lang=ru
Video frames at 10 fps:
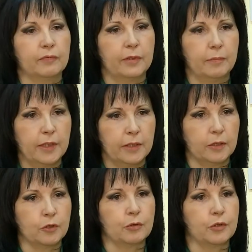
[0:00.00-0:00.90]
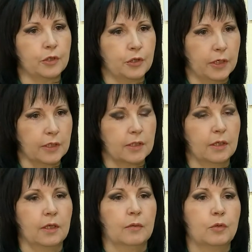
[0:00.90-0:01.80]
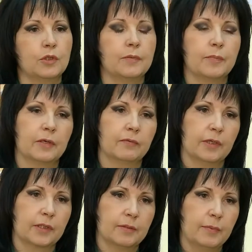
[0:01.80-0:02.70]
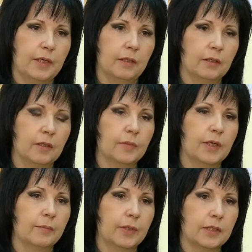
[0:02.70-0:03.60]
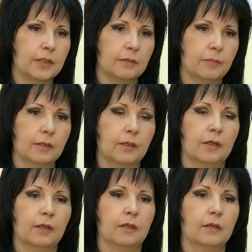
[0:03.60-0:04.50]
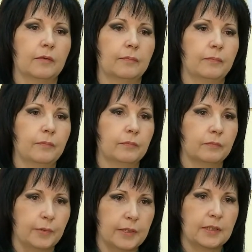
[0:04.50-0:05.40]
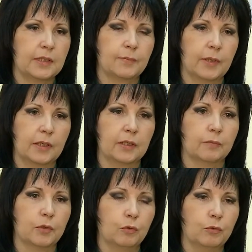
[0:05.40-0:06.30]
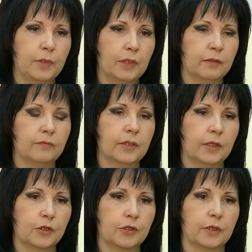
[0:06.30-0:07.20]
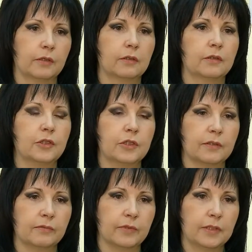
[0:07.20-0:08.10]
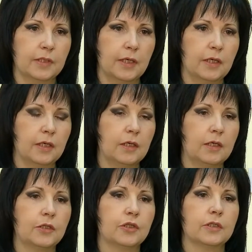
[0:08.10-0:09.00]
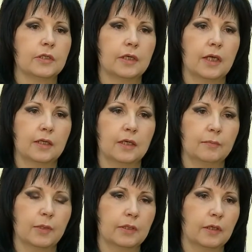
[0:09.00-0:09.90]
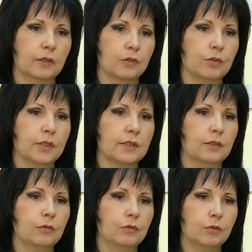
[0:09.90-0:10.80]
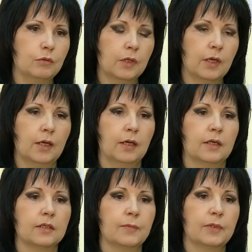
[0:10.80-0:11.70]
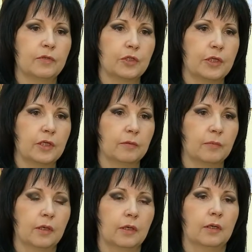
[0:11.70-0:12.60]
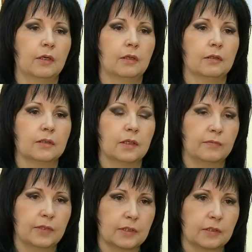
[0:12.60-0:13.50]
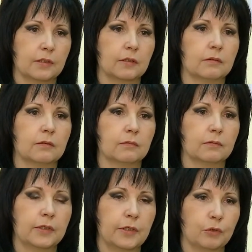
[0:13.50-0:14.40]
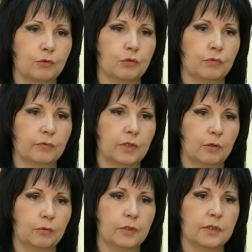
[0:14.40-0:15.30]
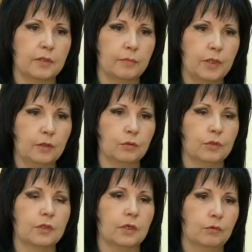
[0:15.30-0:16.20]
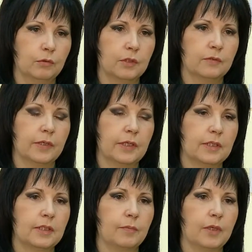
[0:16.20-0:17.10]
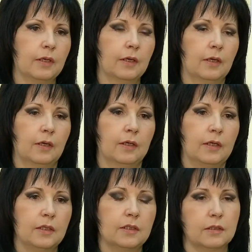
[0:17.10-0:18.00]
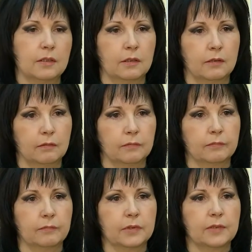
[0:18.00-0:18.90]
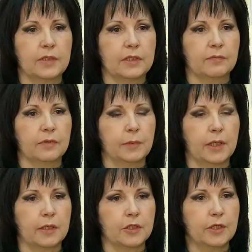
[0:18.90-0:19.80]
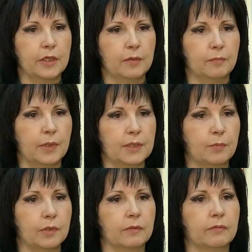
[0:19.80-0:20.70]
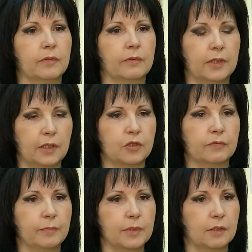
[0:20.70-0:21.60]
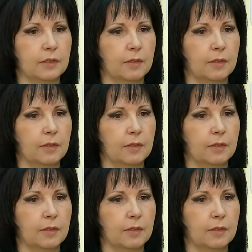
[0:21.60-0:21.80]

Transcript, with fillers: внимание, что сейчас После 1 октября им необходимо а, прийти с пакетом документов также через МФЦ или через региональный портал государственных услуг а, с подтверждением, а, соответственно, среднедушевого дохода семьи, то есть дохода своей семьи, и с свидетельствами о рождении, паспортов и также выпиской из